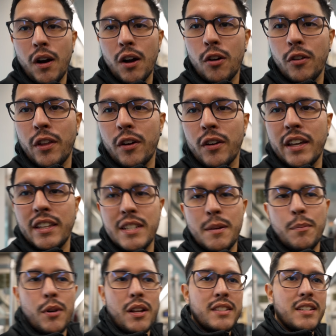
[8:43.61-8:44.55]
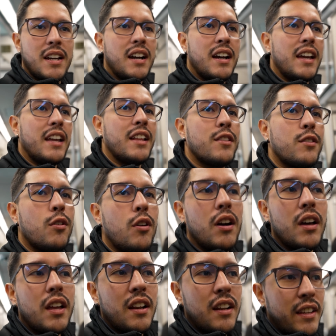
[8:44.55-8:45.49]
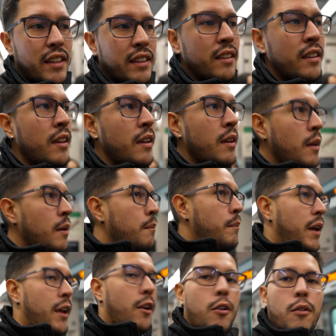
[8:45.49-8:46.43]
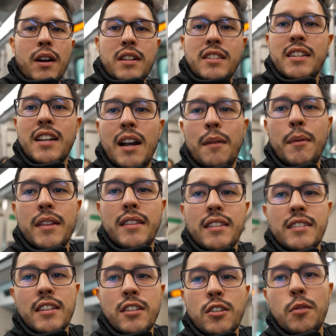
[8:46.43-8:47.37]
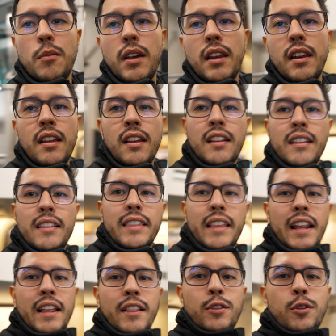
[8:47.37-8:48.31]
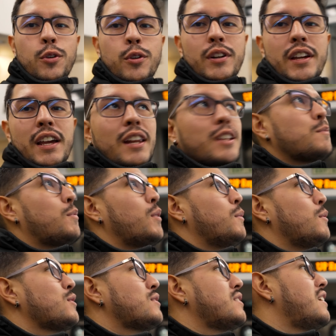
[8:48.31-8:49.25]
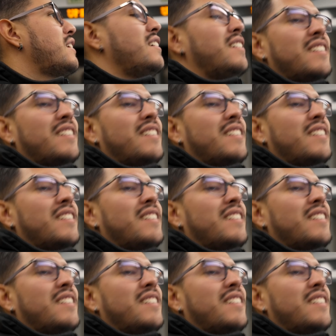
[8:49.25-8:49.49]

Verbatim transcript: vagón, aunque ya por allá entró alguien. Pero básicamente este es como el tren tour que les podemos dar.